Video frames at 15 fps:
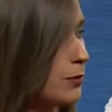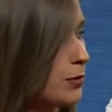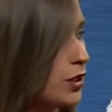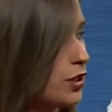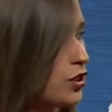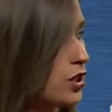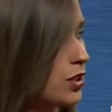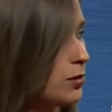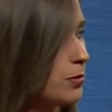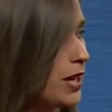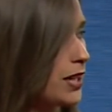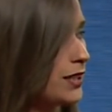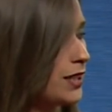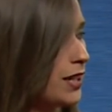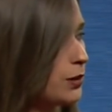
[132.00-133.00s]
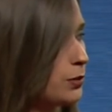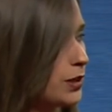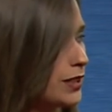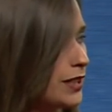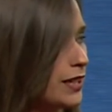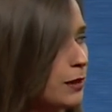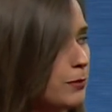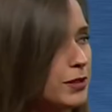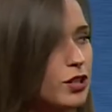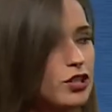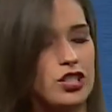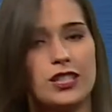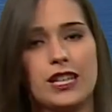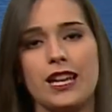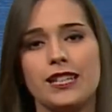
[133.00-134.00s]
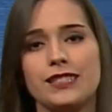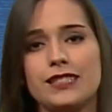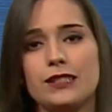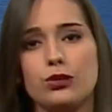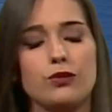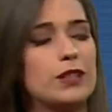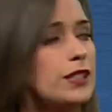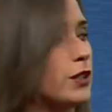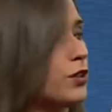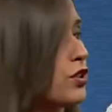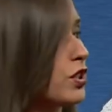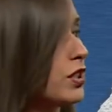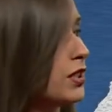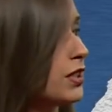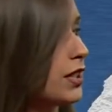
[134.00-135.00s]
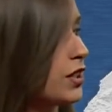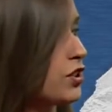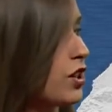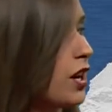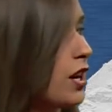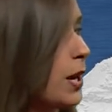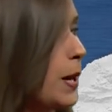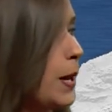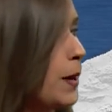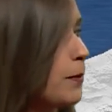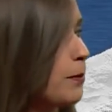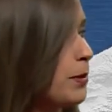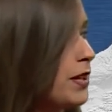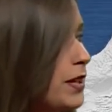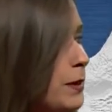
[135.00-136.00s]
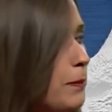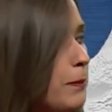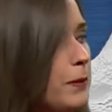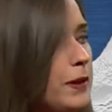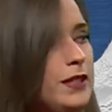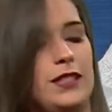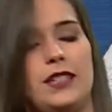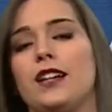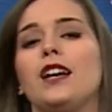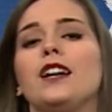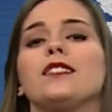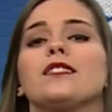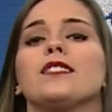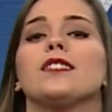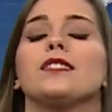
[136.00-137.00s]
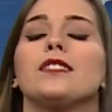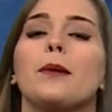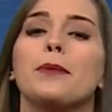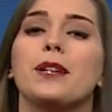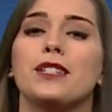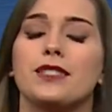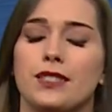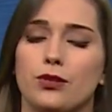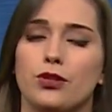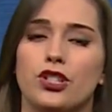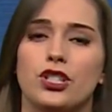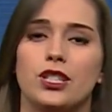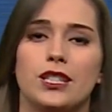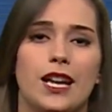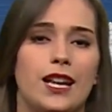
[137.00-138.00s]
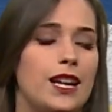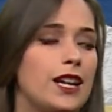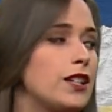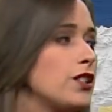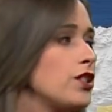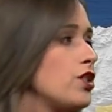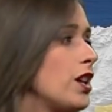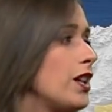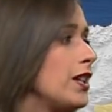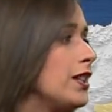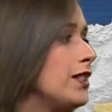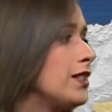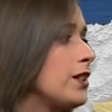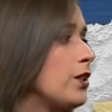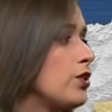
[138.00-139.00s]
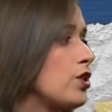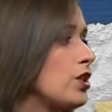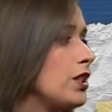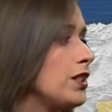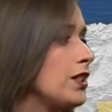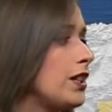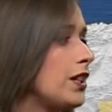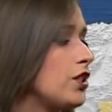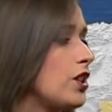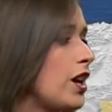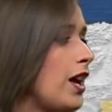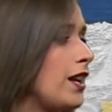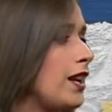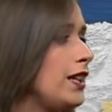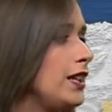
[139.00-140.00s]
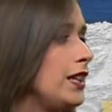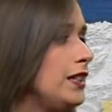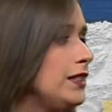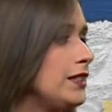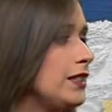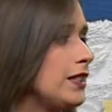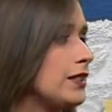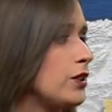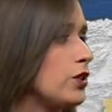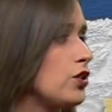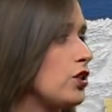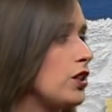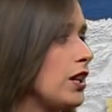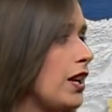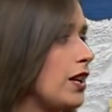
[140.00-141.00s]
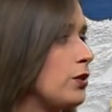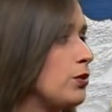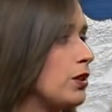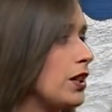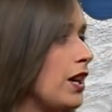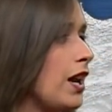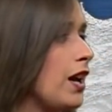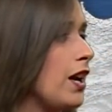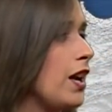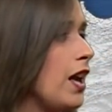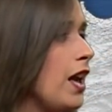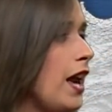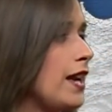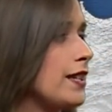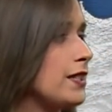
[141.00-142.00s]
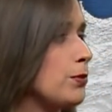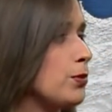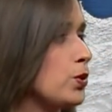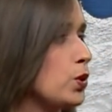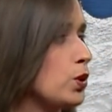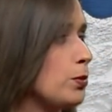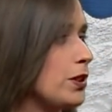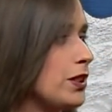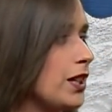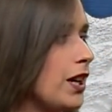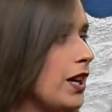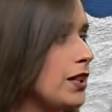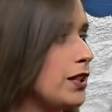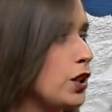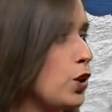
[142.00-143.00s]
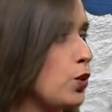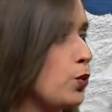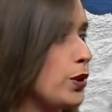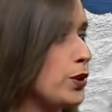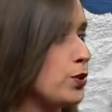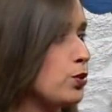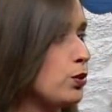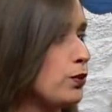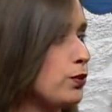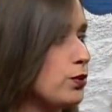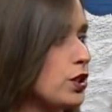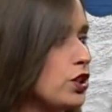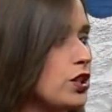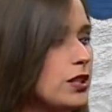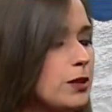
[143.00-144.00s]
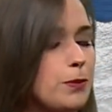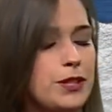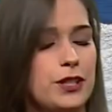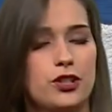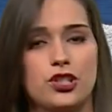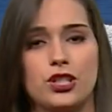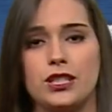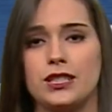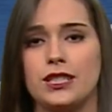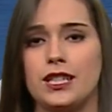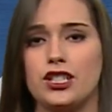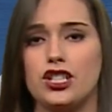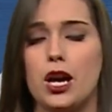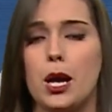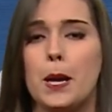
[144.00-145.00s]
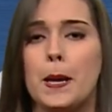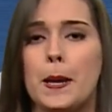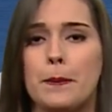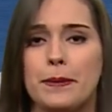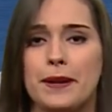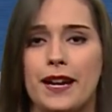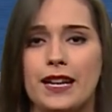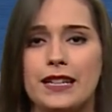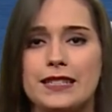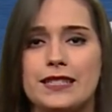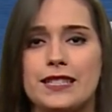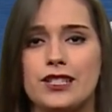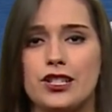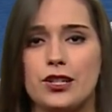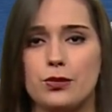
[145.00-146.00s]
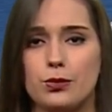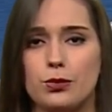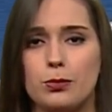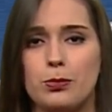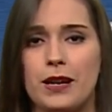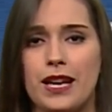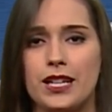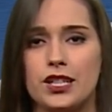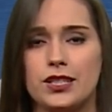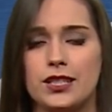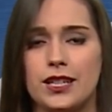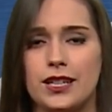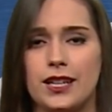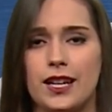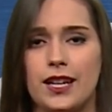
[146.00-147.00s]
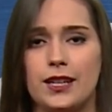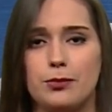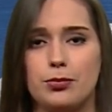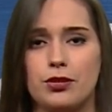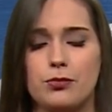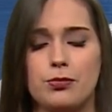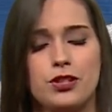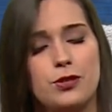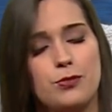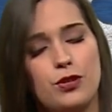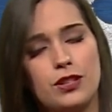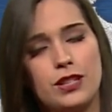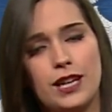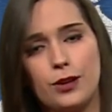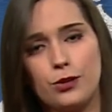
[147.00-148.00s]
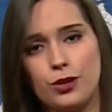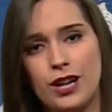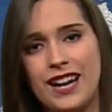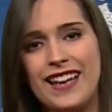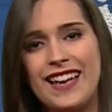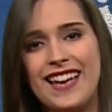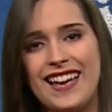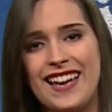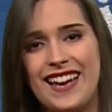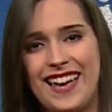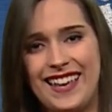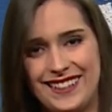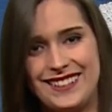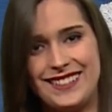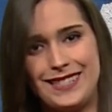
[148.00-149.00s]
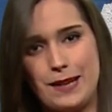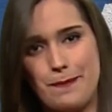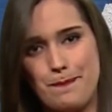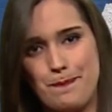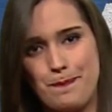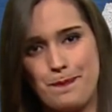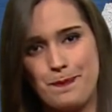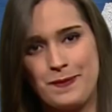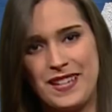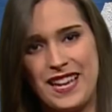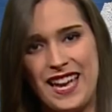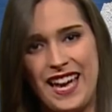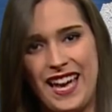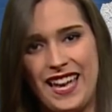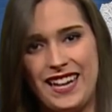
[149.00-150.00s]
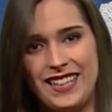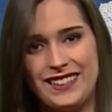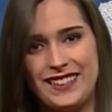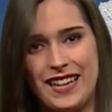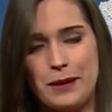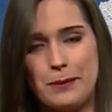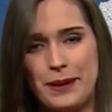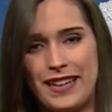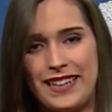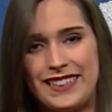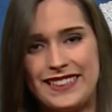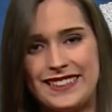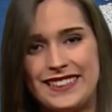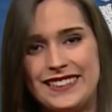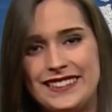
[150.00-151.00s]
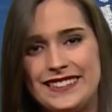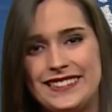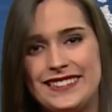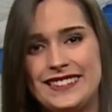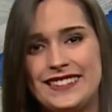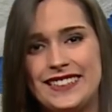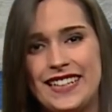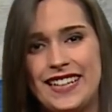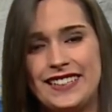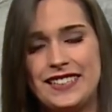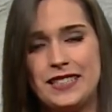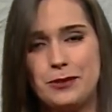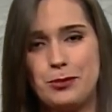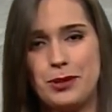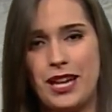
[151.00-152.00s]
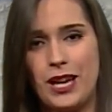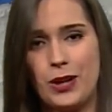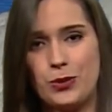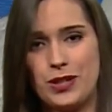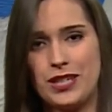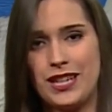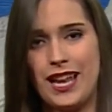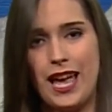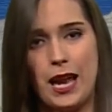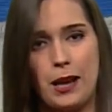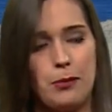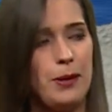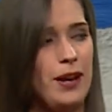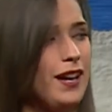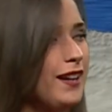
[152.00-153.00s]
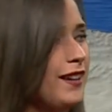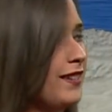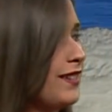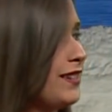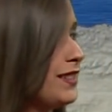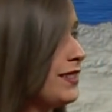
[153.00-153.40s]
28 بأضرار ورقان 25 على تندوف 23 22 درجة بمنطقة تمنا 22 على جانيت 26 درجة على إليزي 23 على ورقلة حاسم سعود منطقة واتسوف مسجد 28 درجة بأقصى الجنوب الجزائري على برج برج مختار وعنقزة حالة البحر إذا غدا بحول الله البحر